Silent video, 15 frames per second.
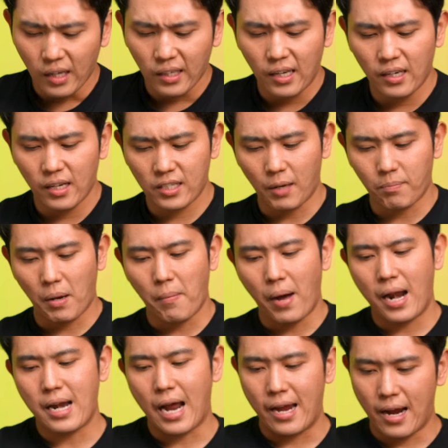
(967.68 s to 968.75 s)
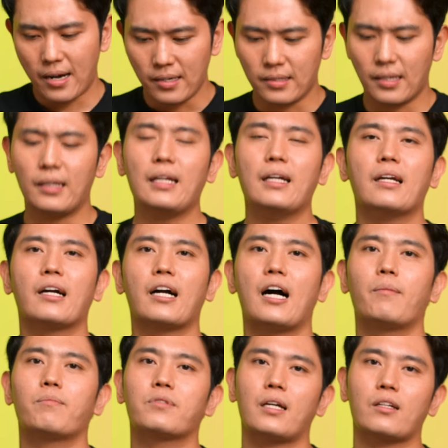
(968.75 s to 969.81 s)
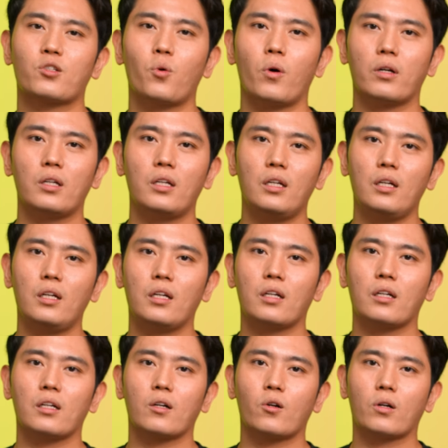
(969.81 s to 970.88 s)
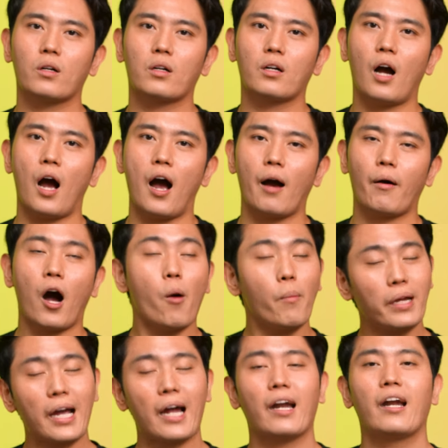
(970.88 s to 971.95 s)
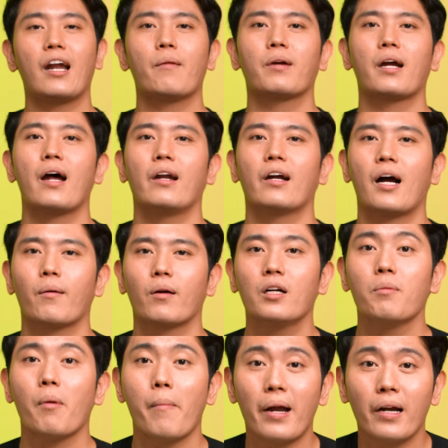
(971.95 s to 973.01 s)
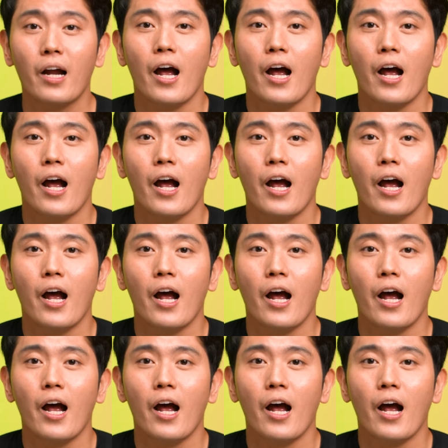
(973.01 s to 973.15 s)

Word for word: กินเนื้อสัตว์ประมาณไหนถึงจะดีนะครับ สัดส่วนที่เขามีการแนะนำกันนะครับก็คือประมาณ